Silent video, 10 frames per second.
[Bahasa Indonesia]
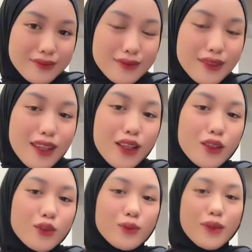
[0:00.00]
Laura
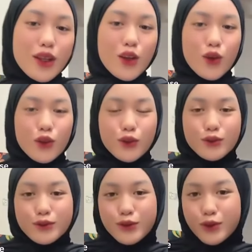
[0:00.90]
Meizani
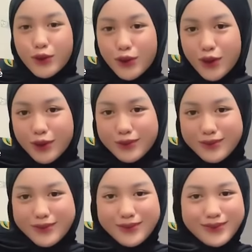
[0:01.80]
Mawardi atau
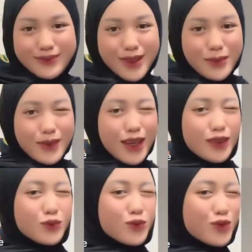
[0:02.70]
Loli kini tengah
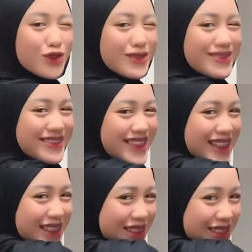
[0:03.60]
diisukan
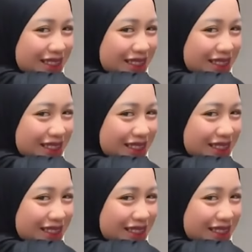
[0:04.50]
hamil.